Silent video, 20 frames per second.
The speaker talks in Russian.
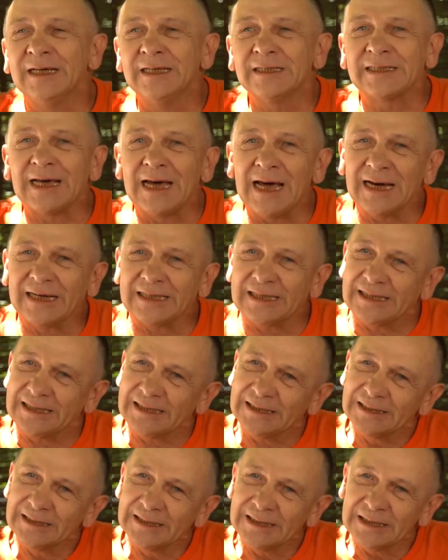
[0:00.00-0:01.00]
итак,
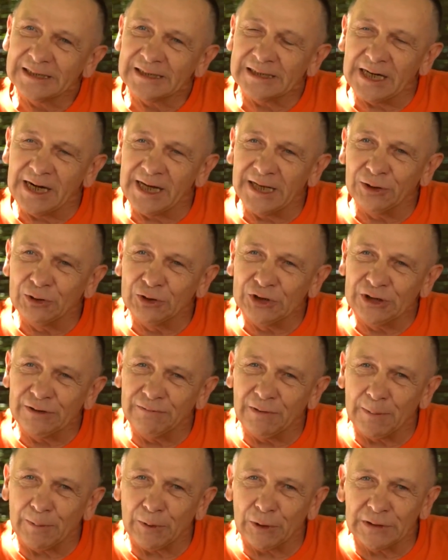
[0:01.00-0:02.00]
следующий
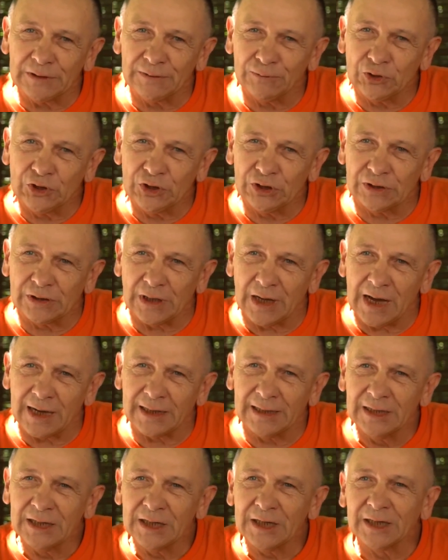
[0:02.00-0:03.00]
вопрос звучит так.